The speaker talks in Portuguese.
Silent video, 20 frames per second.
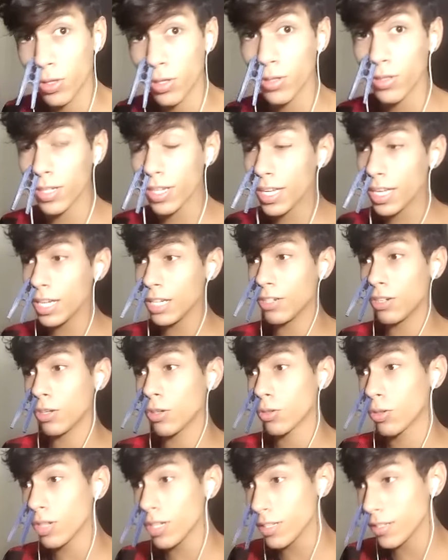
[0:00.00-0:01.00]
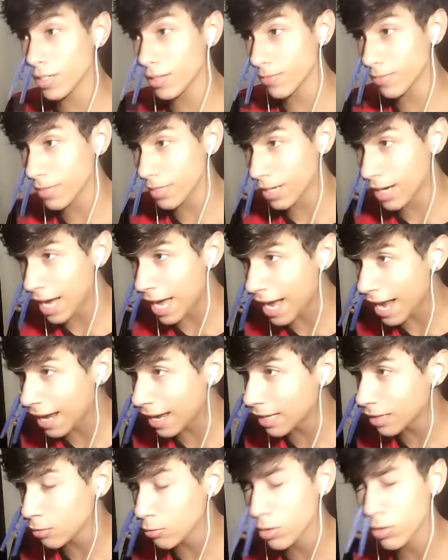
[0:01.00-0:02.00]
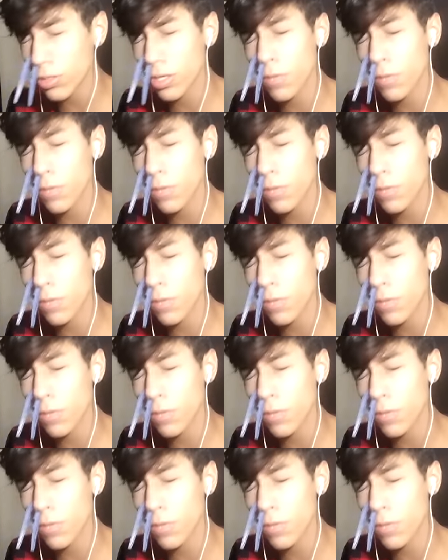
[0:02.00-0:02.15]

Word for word: E o seguinte, eu tô nesse Caraca, tá doendo